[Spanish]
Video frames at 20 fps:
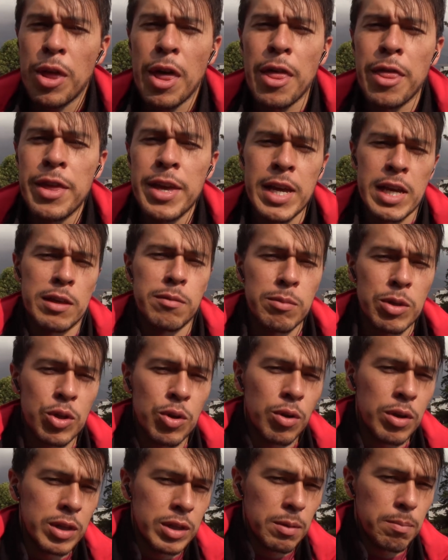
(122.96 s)
de 10
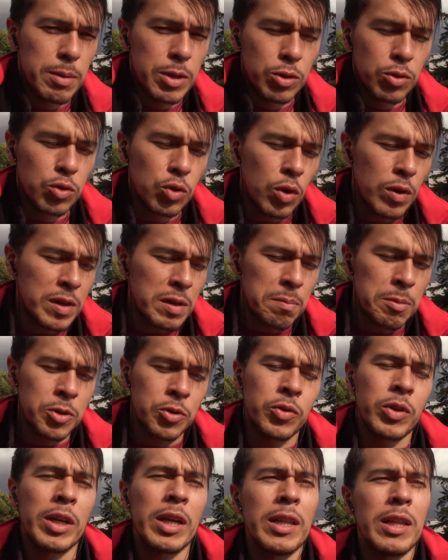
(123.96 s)
millones de pesos, soy esa
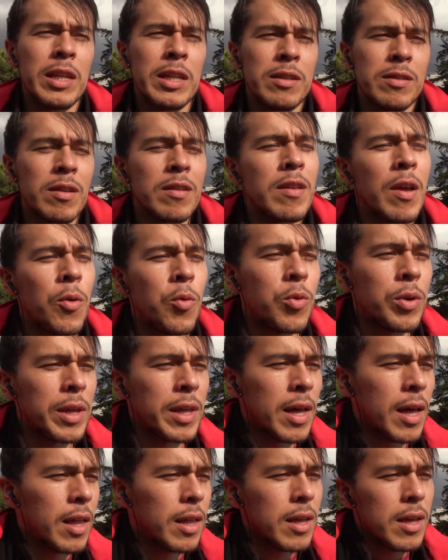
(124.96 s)
persona que tiene esa
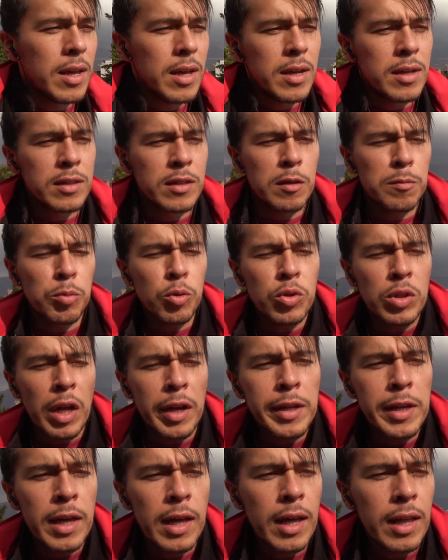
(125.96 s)
seguridad, esa
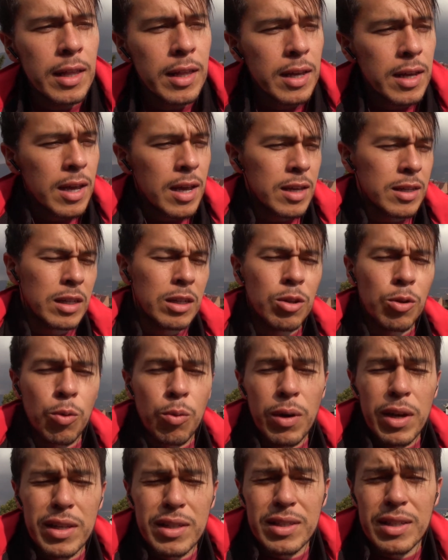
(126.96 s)
espontaneidad, esa
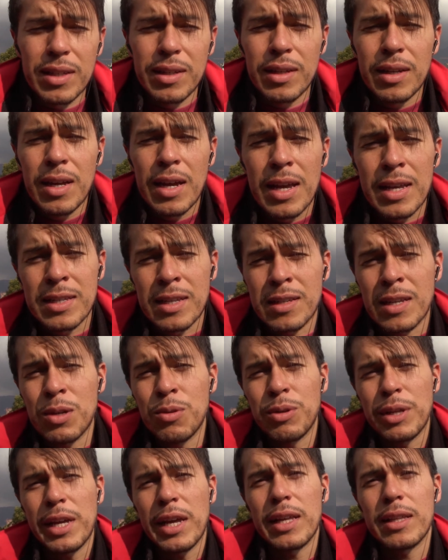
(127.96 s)
elocuencia, esa
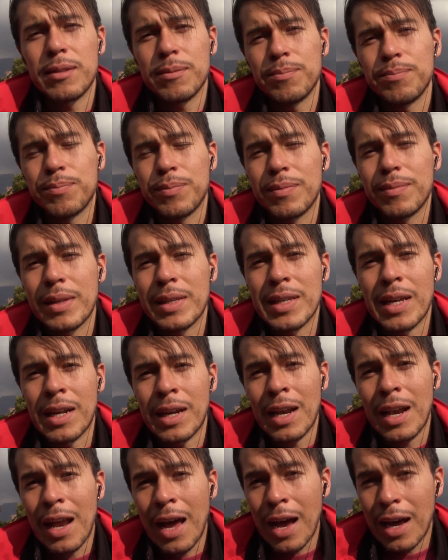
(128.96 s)
seguridad, esa
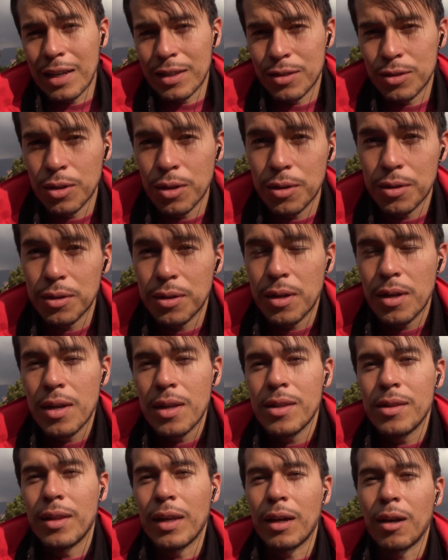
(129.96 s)
relajación
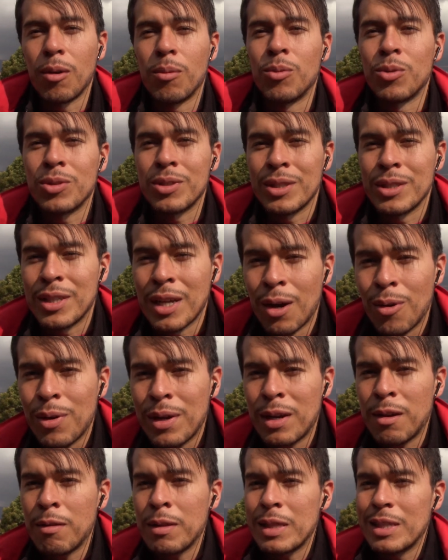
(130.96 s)
de como si ya
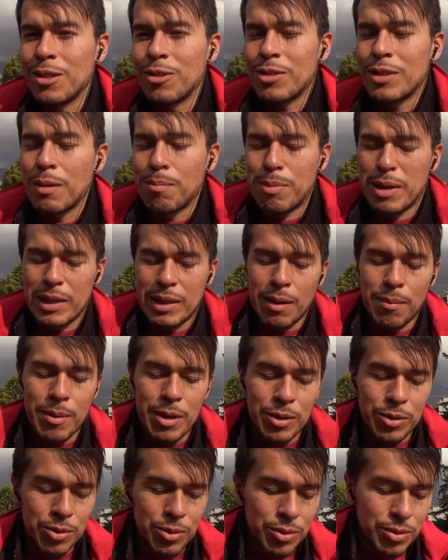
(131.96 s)
hubiera vendido este
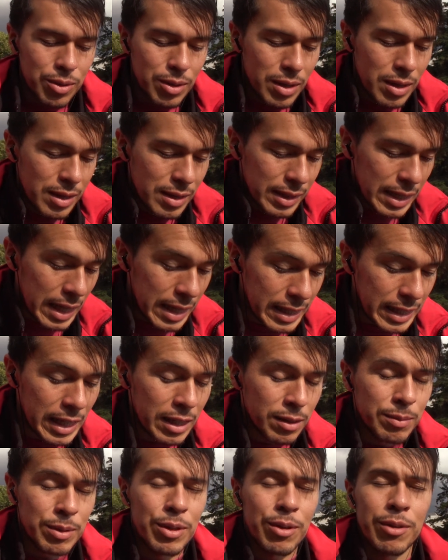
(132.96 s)
apartamento de
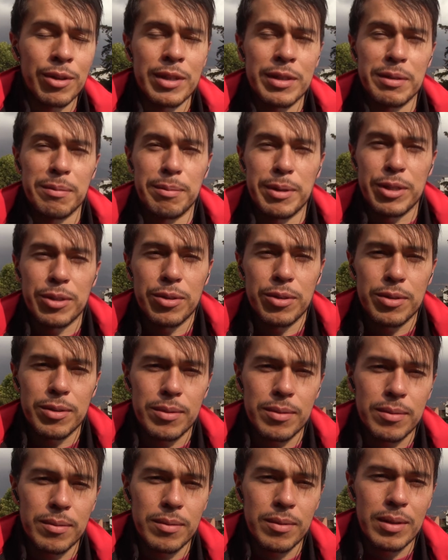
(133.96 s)
10 millones de pesos.
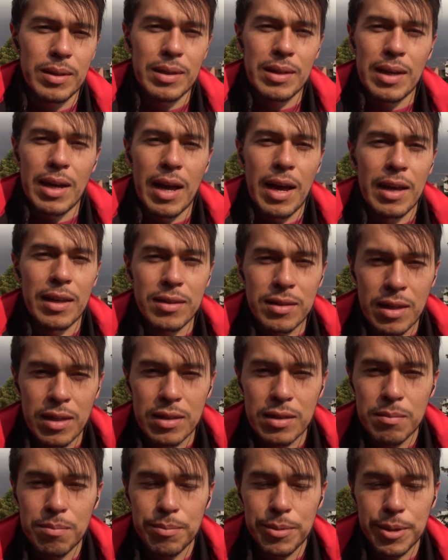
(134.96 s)
Así es
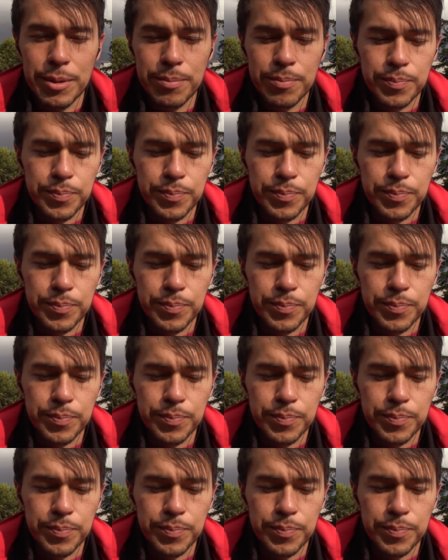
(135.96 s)
simple.